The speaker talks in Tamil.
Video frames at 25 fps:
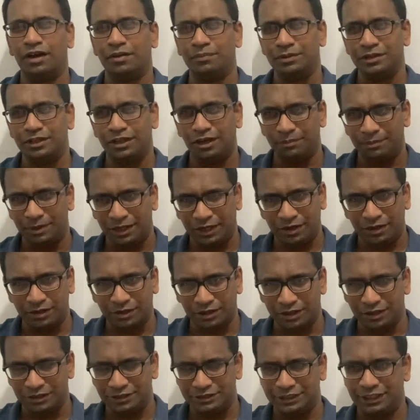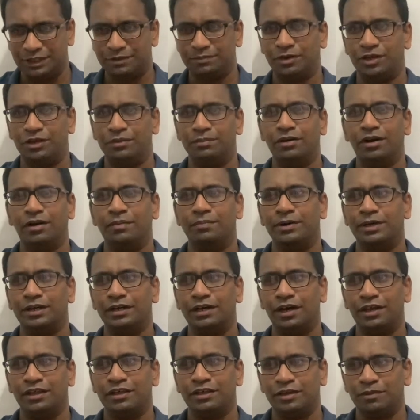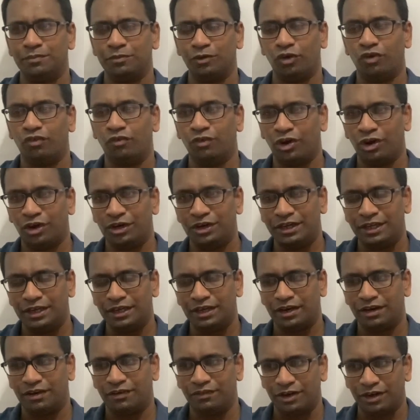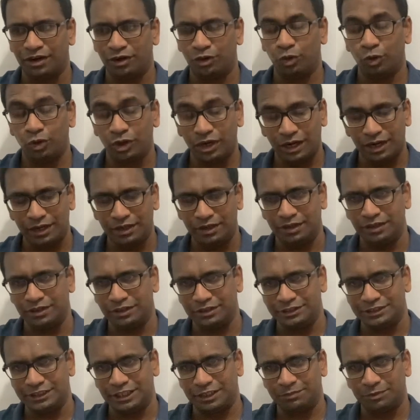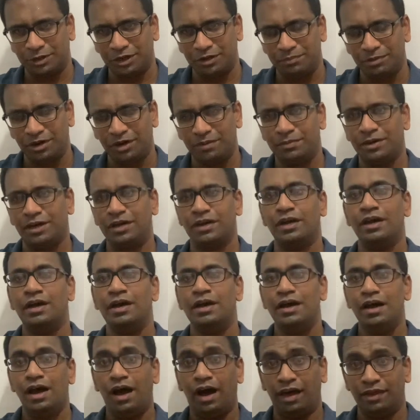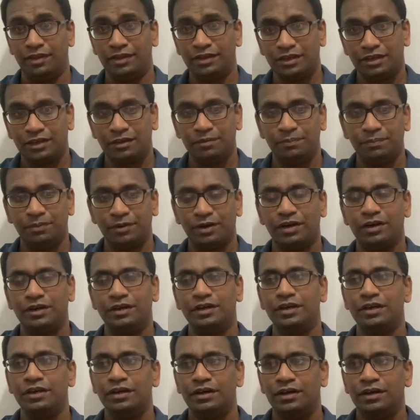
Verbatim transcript: ஆரம்பத்தில் மிருகங்களுக்கு செக் பண்ணி பார்ப்பாங்க அதுக்கு பிறகு வாலண்டியராக வர நோயாளிகளுக்கு செக் பண்ணி பார்ப்பாங்க அதுக்கு பிறகு